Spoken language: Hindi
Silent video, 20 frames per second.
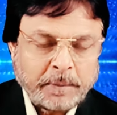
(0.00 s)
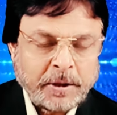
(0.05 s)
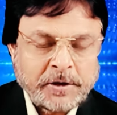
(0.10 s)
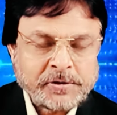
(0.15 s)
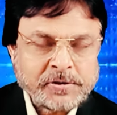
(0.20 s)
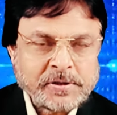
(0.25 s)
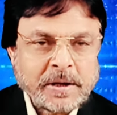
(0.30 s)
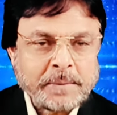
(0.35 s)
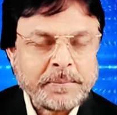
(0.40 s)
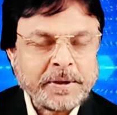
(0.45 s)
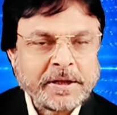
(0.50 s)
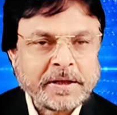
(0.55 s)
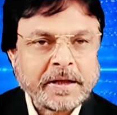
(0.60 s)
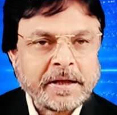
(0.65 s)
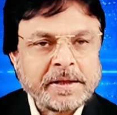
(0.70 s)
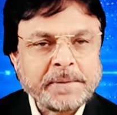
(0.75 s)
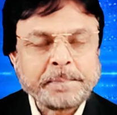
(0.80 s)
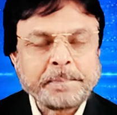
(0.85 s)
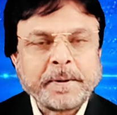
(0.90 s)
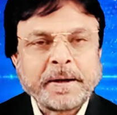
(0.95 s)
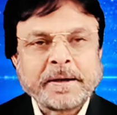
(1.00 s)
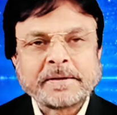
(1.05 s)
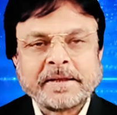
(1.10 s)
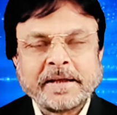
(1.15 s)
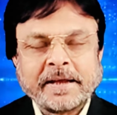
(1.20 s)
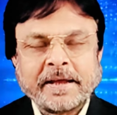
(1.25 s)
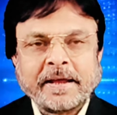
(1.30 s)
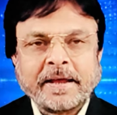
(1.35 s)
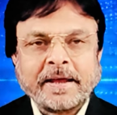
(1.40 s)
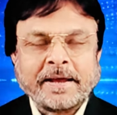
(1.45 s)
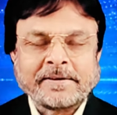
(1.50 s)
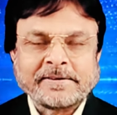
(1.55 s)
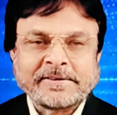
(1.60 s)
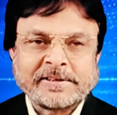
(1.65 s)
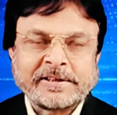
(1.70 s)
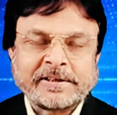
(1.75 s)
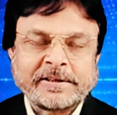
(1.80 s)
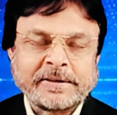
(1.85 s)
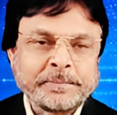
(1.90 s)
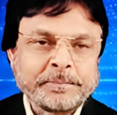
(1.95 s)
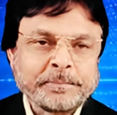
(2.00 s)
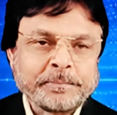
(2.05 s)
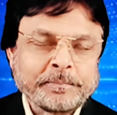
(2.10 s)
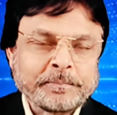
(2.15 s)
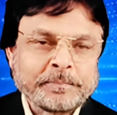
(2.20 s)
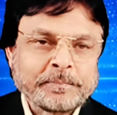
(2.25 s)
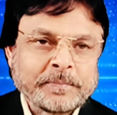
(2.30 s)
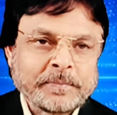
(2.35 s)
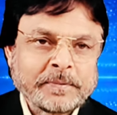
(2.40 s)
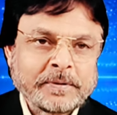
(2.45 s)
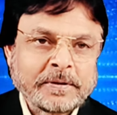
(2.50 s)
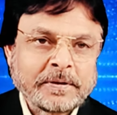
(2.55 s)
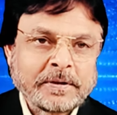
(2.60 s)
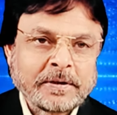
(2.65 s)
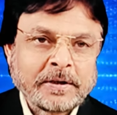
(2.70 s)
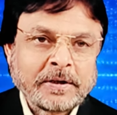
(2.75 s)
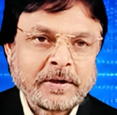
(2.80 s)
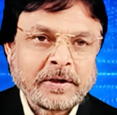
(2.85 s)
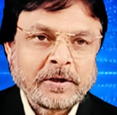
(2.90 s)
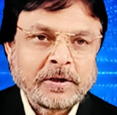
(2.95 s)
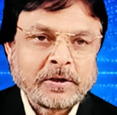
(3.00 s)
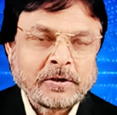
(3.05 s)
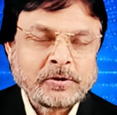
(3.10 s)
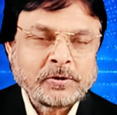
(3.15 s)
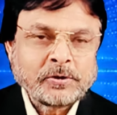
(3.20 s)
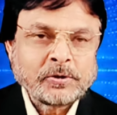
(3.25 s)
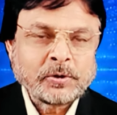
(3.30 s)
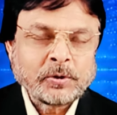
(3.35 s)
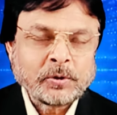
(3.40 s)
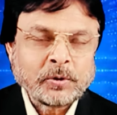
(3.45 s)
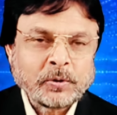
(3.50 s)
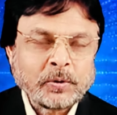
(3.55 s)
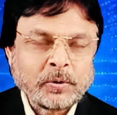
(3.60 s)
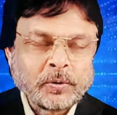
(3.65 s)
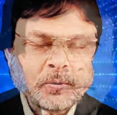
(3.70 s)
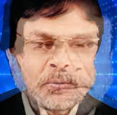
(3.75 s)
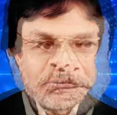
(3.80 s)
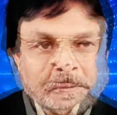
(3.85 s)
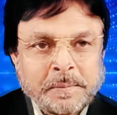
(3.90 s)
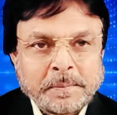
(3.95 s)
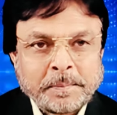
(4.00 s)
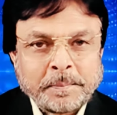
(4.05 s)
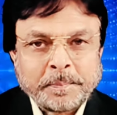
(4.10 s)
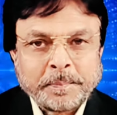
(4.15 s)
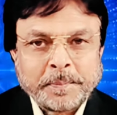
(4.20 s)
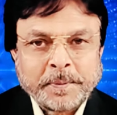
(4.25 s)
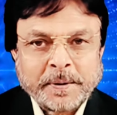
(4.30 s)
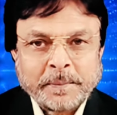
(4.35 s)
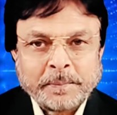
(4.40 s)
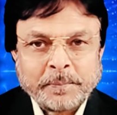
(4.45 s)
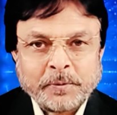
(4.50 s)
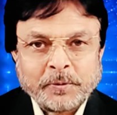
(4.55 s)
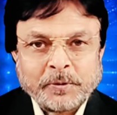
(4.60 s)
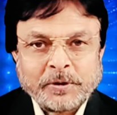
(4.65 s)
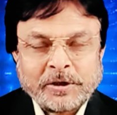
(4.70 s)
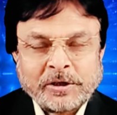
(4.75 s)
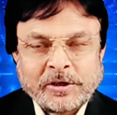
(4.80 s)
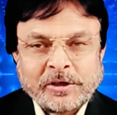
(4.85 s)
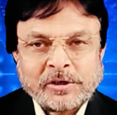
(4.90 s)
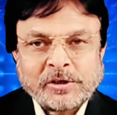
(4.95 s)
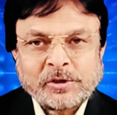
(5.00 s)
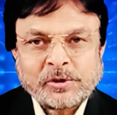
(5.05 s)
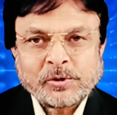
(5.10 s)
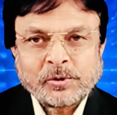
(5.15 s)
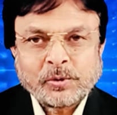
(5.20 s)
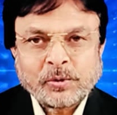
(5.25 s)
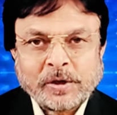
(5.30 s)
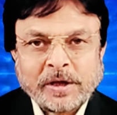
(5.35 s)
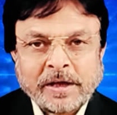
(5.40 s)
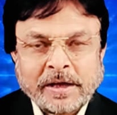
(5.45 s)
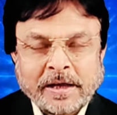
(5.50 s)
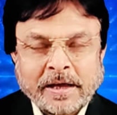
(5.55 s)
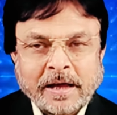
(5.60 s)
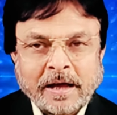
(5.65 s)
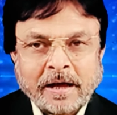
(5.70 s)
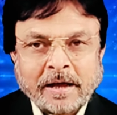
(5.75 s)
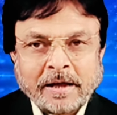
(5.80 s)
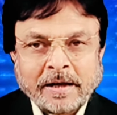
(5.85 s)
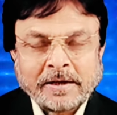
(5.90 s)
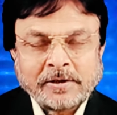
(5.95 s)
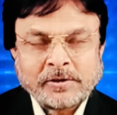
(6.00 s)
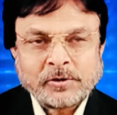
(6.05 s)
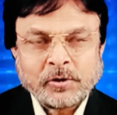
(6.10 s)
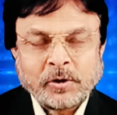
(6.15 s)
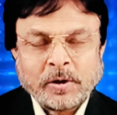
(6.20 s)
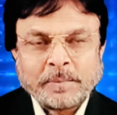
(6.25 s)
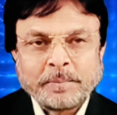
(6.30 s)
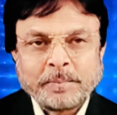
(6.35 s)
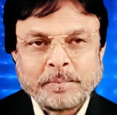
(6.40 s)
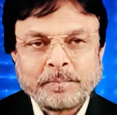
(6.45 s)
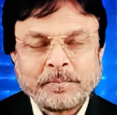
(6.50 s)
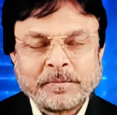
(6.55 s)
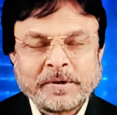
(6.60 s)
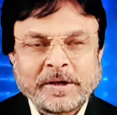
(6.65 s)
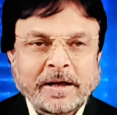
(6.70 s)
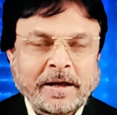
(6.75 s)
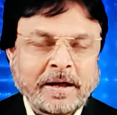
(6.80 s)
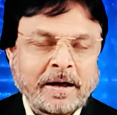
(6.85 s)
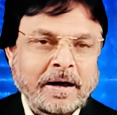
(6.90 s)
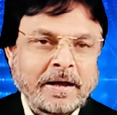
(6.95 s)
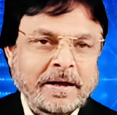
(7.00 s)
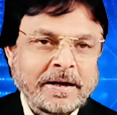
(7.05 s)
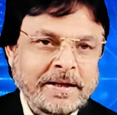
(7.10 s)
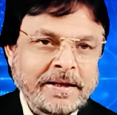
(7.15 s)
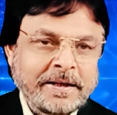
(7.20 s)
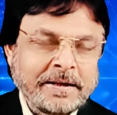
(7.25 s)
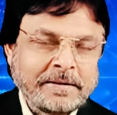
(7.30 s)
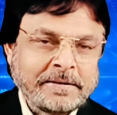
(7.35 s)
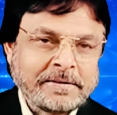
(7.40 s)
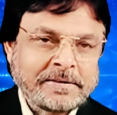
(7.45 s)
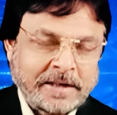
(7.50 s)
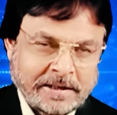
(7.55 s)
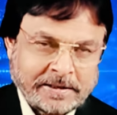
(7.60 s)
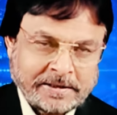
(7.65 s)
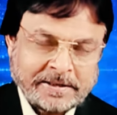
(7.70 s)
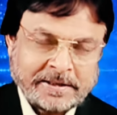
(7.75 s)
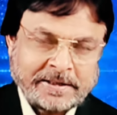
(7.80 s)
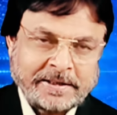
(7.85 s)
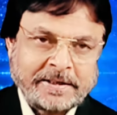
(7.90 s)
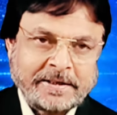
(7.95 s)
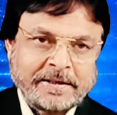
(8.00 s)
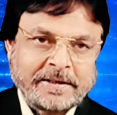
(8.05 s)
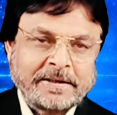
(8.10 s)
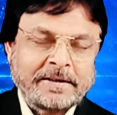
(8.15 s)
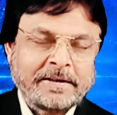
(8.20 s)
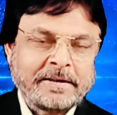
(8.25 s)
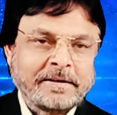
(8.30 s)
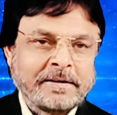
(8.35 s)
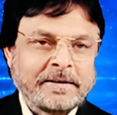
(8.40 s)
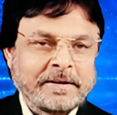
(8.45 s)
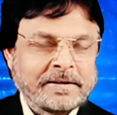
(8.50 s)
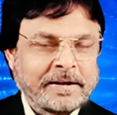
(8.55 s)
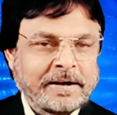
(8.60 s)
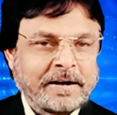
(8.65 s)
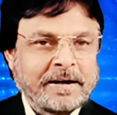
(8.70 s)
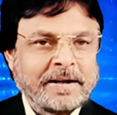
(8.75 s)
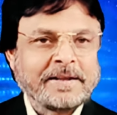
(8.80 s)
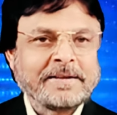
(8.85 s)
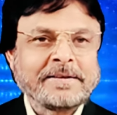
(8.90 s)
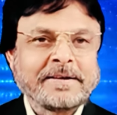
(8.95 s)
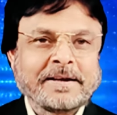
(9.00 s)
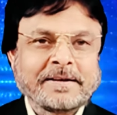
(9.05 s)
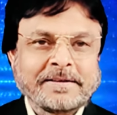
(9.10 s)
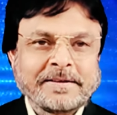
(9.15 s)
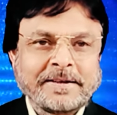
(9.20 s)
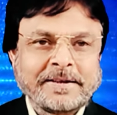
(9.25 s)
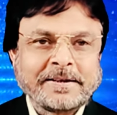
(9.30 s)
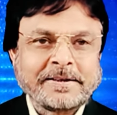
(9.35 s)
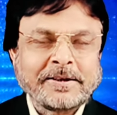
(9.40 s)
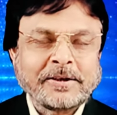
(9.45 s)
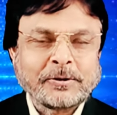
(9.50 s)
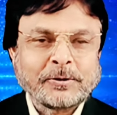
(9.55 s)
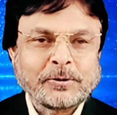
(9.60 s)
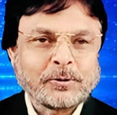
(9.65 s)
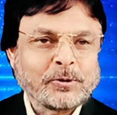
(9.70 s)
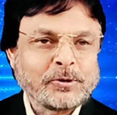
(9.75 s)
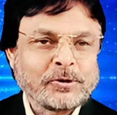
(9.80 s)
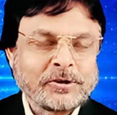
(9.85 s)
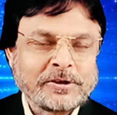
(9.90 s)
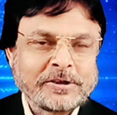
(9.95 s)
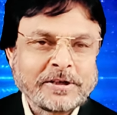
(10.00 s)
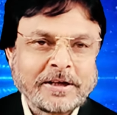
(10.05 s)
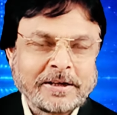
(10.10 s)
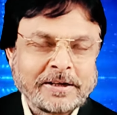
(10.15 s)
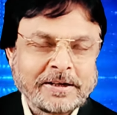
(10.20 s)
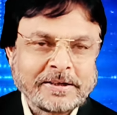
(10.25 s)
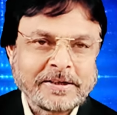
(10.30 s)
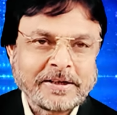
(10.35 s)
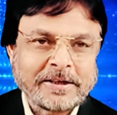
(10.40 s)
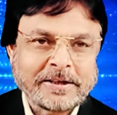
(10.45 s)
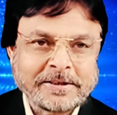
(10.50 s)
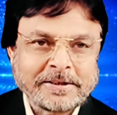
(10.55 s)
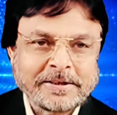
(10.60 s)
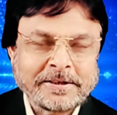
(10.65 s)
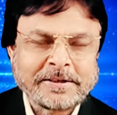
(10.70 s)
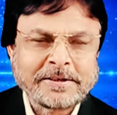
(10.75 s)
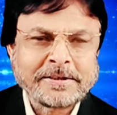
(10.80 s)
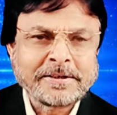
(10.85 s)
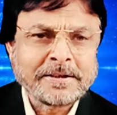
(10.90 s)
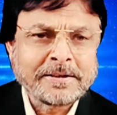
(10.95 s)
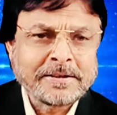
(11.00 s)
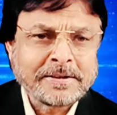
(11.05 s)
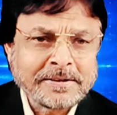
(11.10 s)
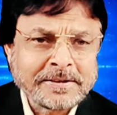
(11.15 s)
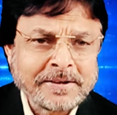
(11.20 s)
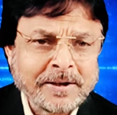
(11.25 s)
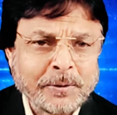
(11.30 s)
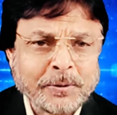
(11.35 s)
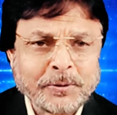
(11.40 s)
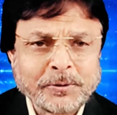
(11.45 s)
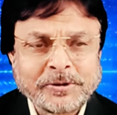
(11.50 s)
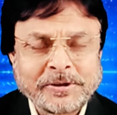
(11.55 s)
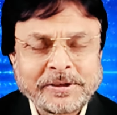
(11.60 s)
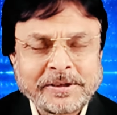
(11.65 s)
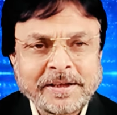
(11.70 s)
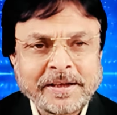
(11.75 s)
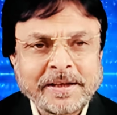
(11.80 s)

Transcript: सामने कई पद हैं ऐसे जो प्रभु यीशु के कारण जो हम नकारे जाते हैं लथाड़े जाते हैं या तुच्छ जाने जाते हैं या निंदा होती है